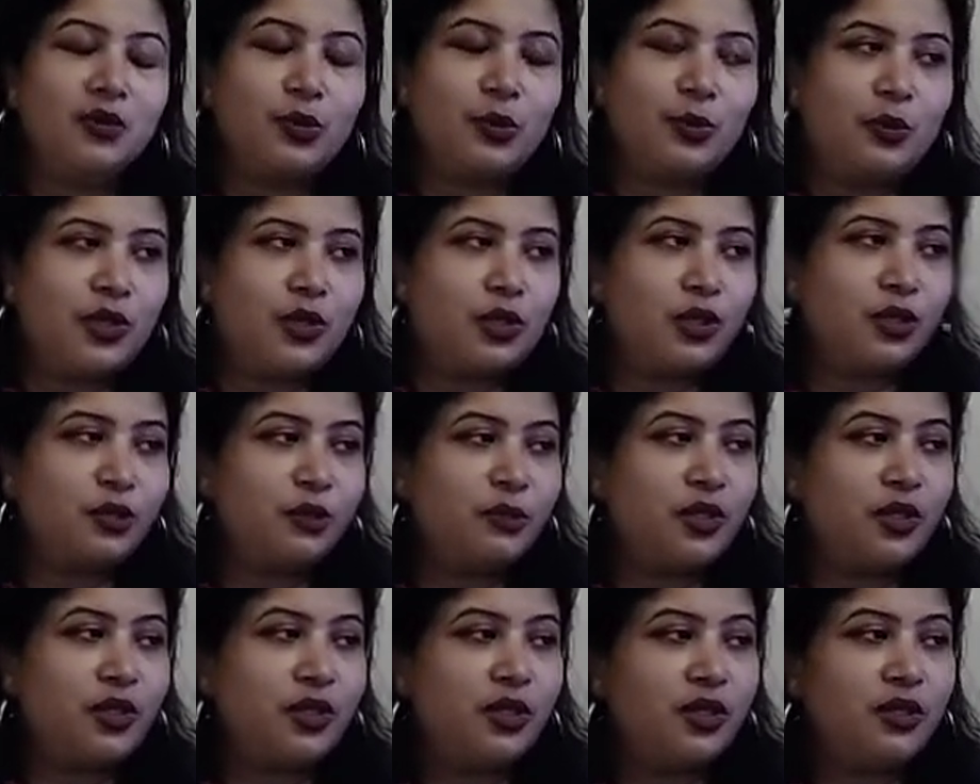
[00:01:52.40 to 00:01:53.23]
তোমরা
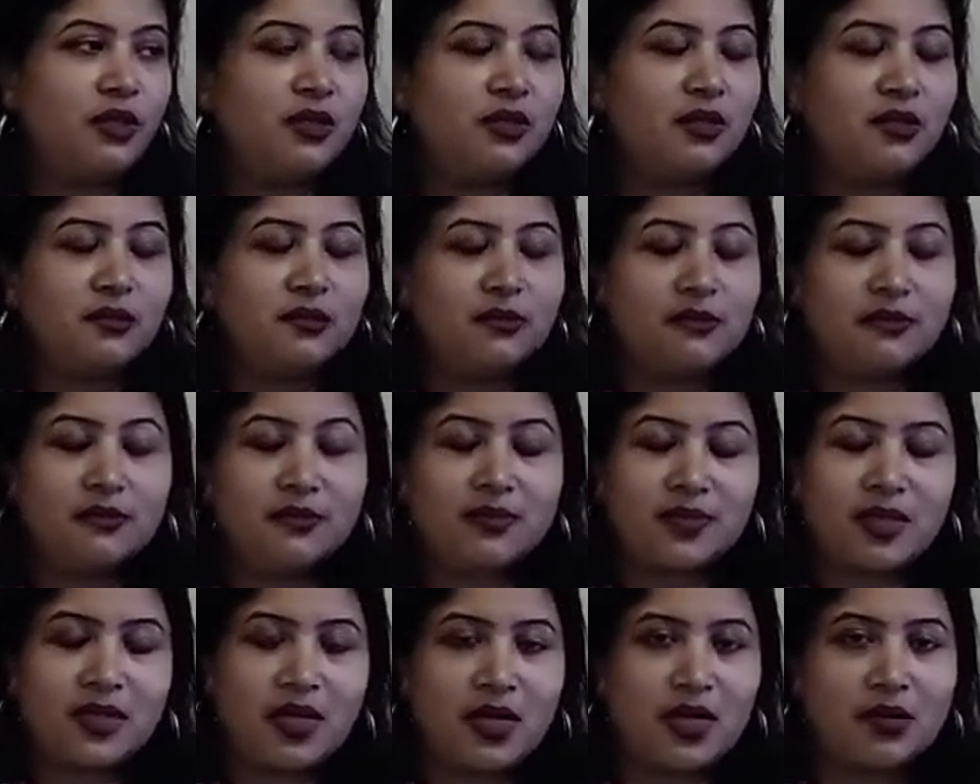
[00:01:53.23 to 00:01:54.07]
সবাই
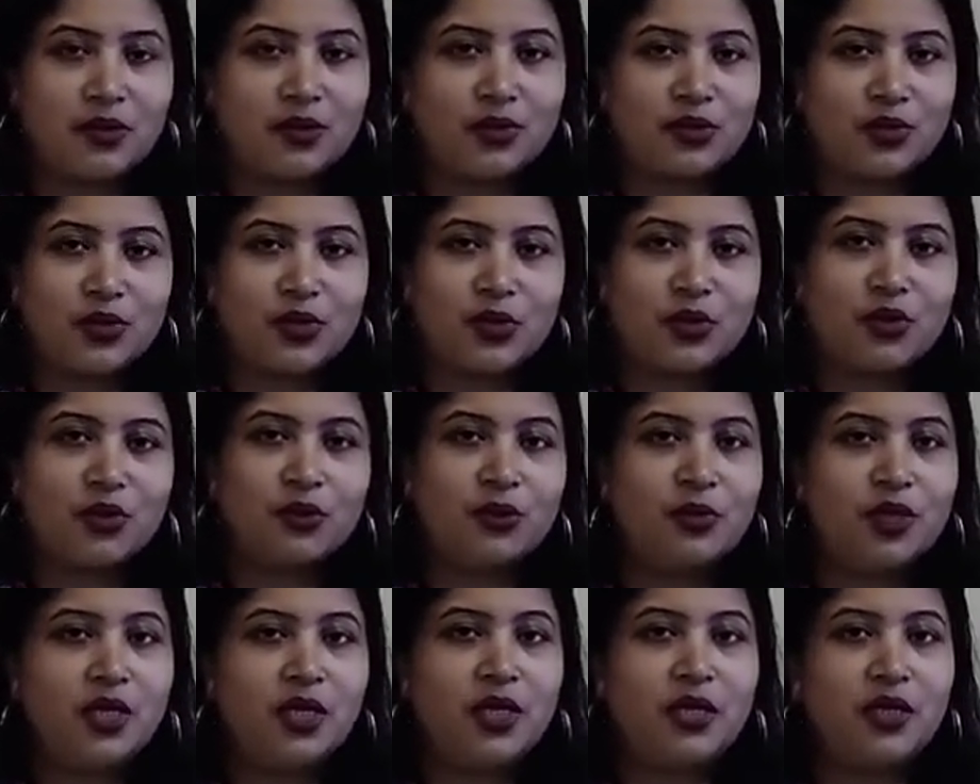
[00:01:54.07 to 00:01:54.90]
কাগজ কলম
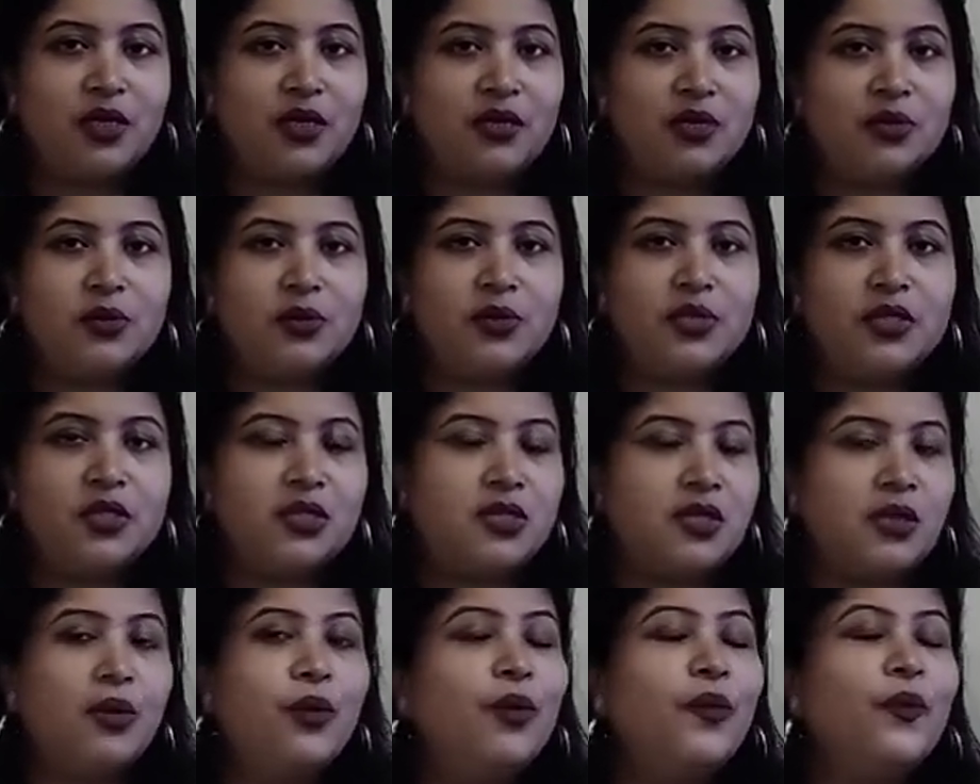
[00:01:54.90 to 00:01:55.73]
নিয়ে রেডি হয়ে
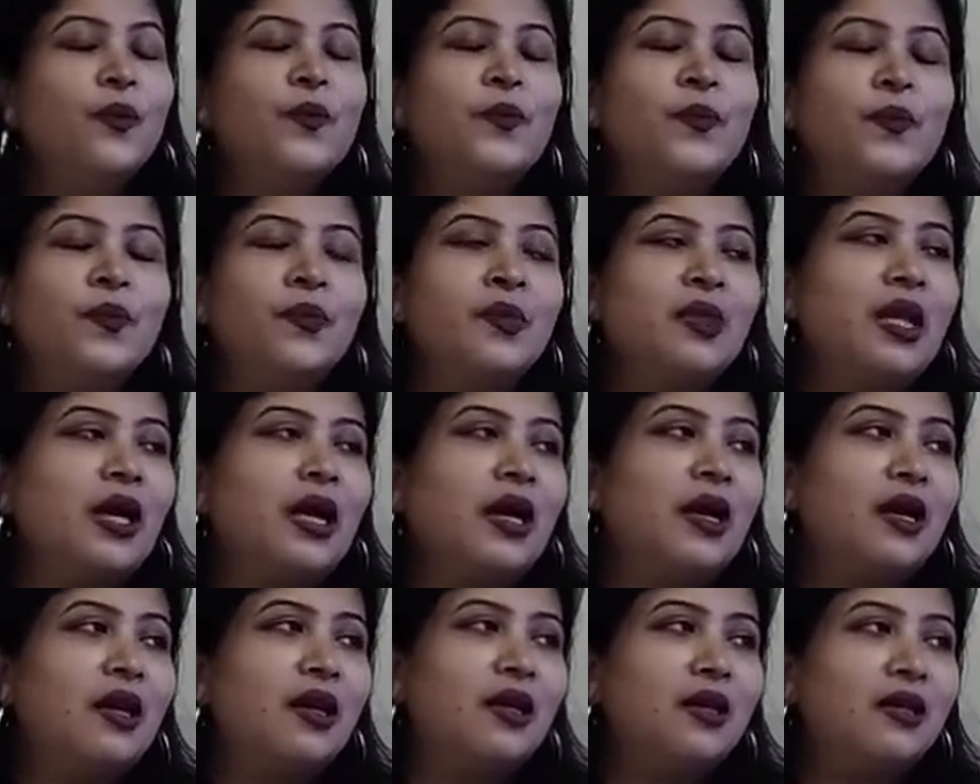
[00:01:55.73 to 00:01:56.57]
যাও
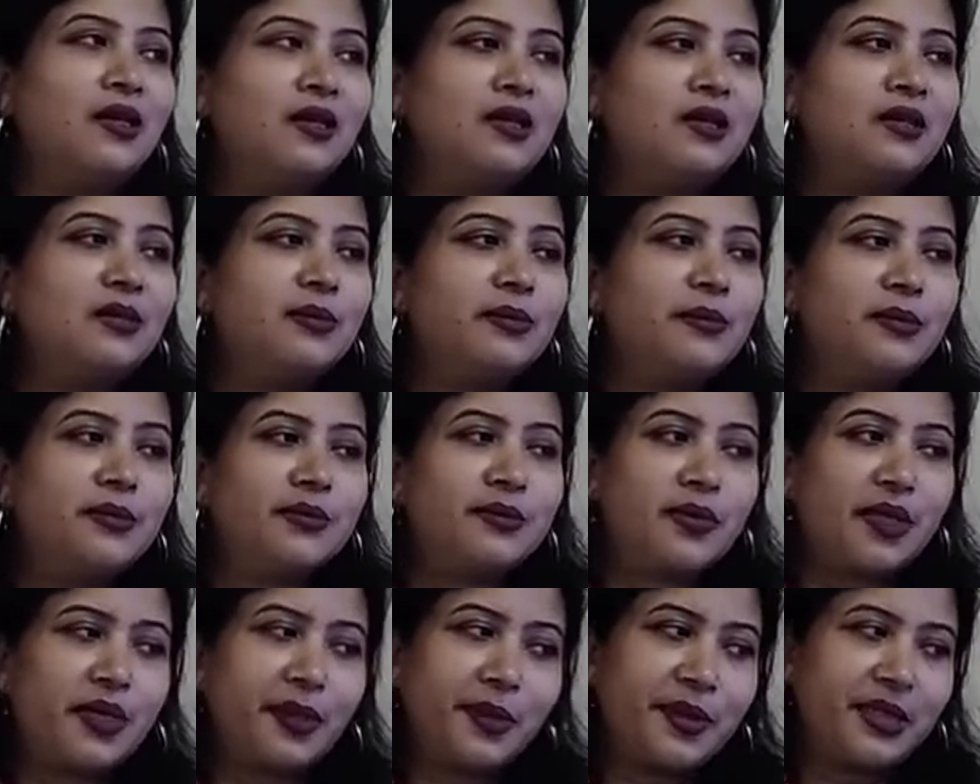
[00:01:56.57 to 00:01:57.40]
আর
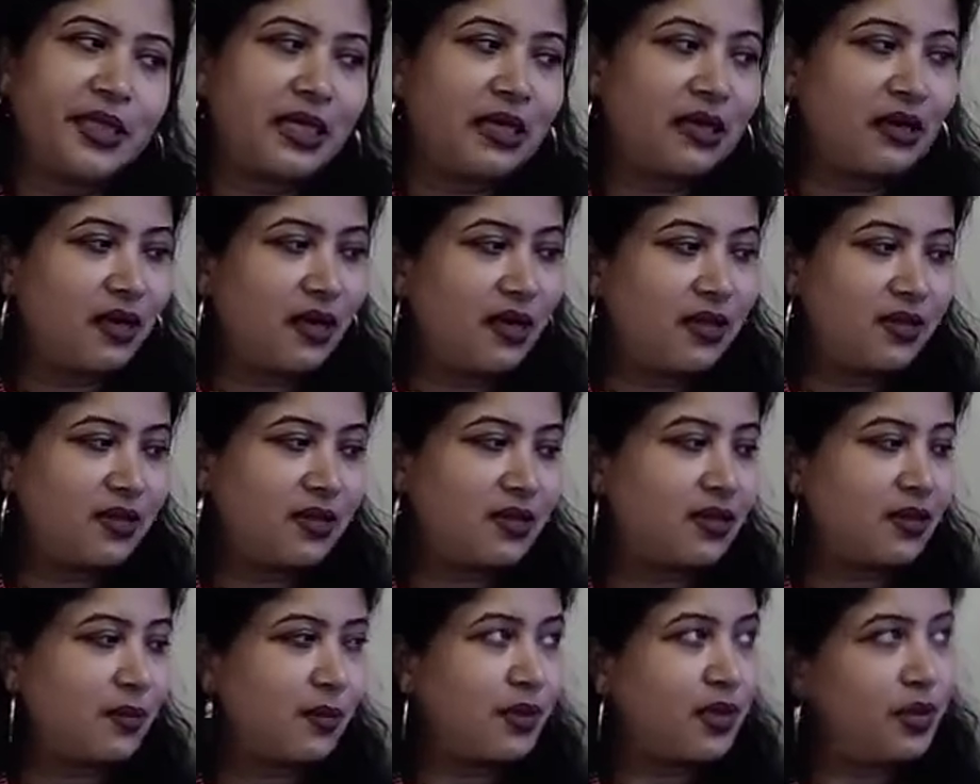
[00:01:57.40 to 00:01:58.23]
আমাদের ক্লাস
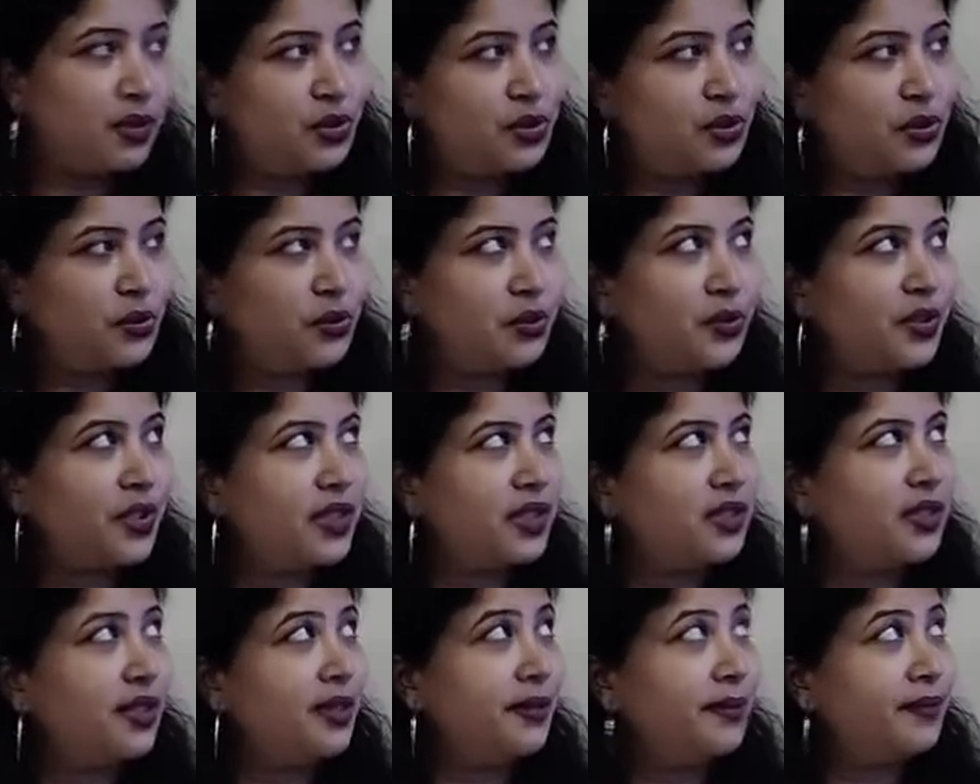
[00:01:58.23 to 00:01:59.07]
আমরা শুরু করে
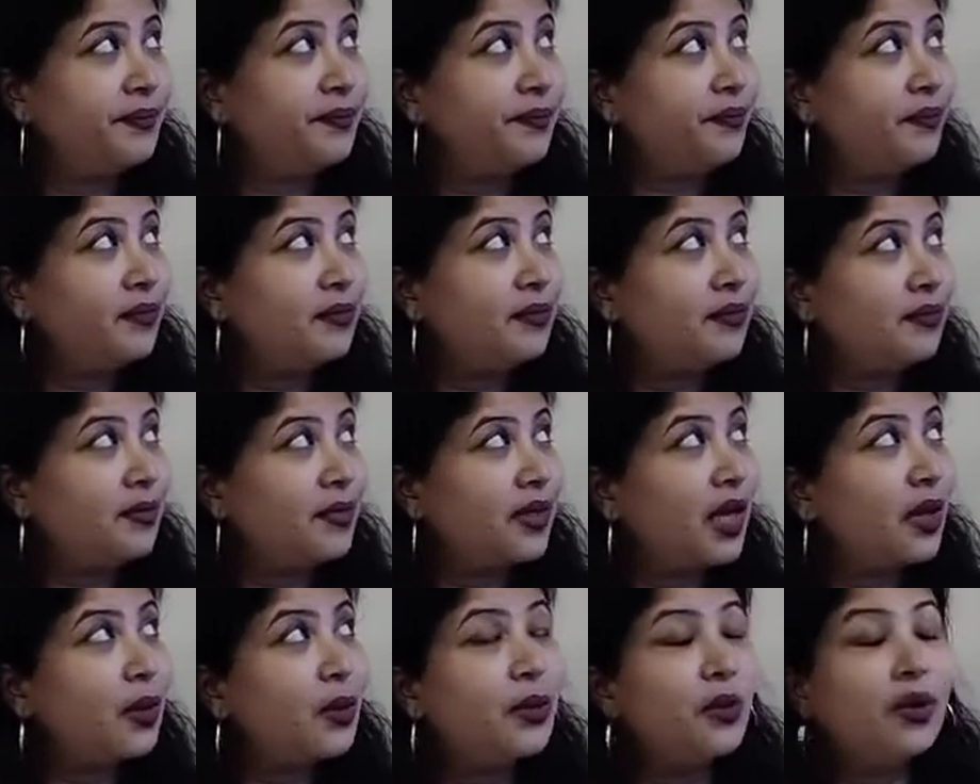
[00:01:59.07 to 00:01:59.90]
দিই
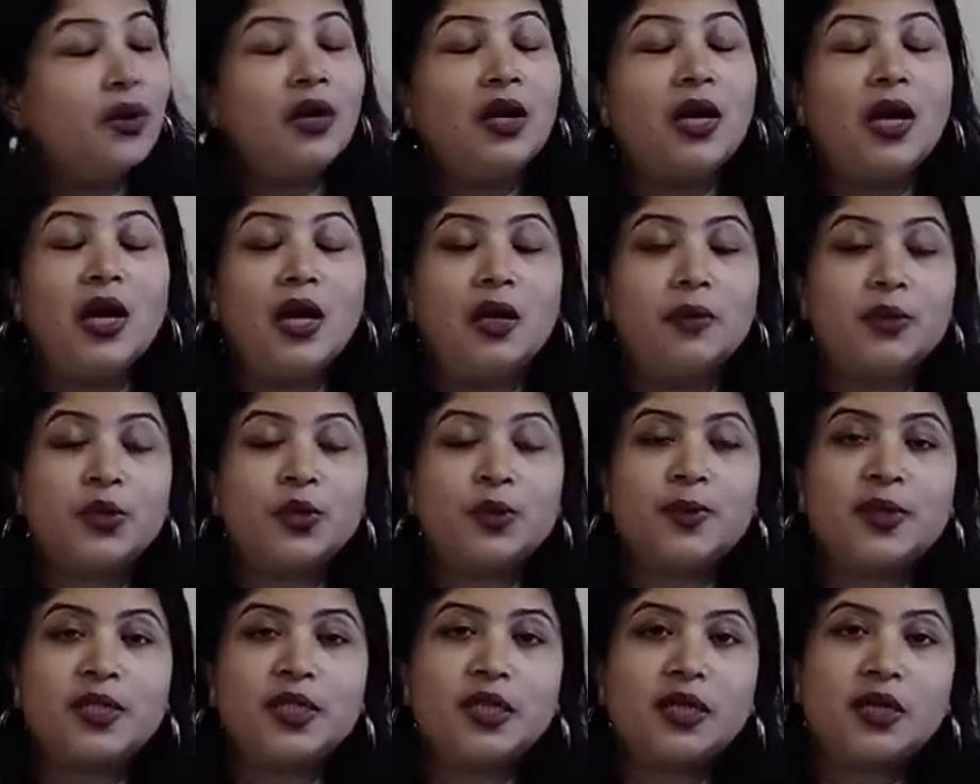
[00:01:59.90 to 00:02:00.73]
দেখো আমি
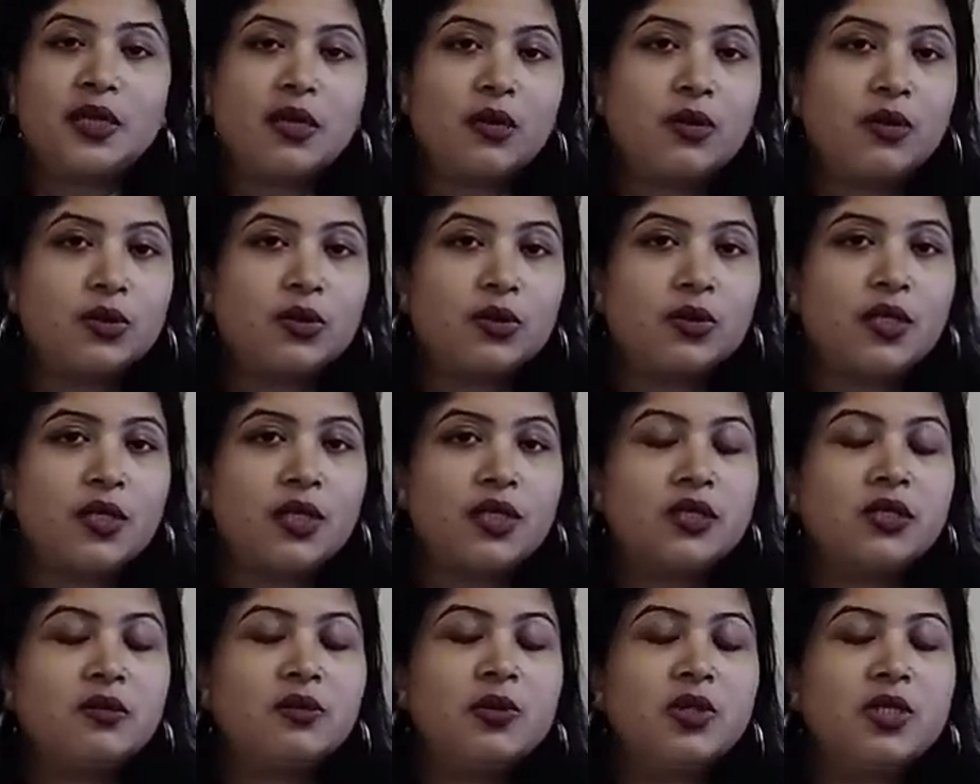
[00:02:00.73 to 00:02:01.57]
তোমাদেরকে গত
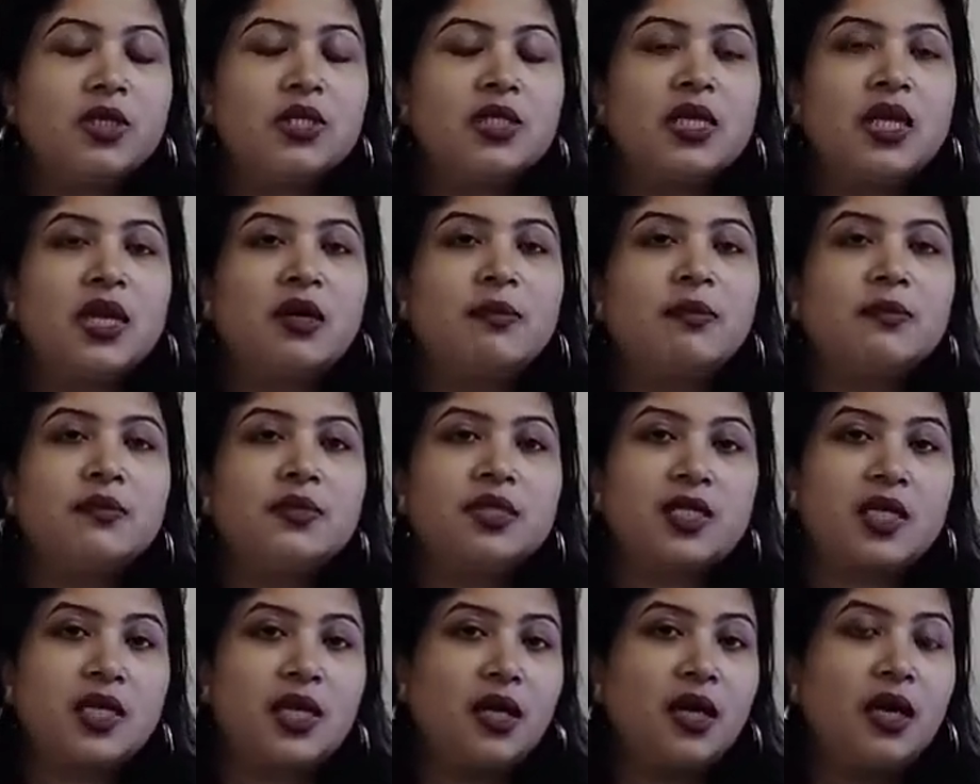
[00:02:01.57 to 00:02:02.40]
ক্লাসে বলেছিলাম
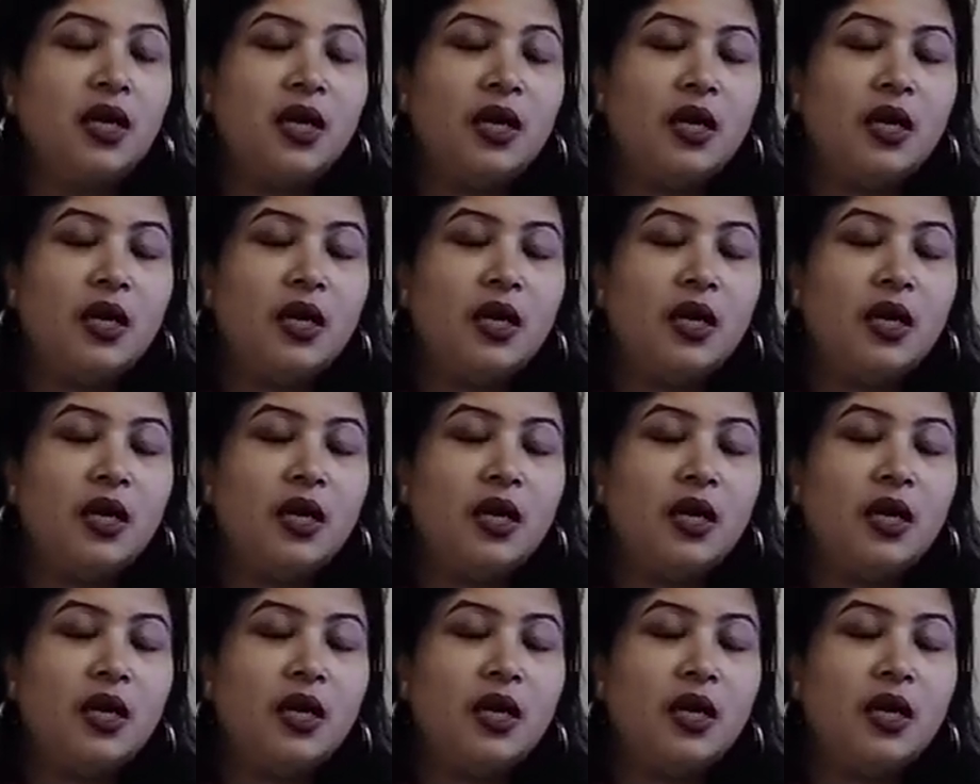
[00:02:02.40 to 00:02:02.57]
যে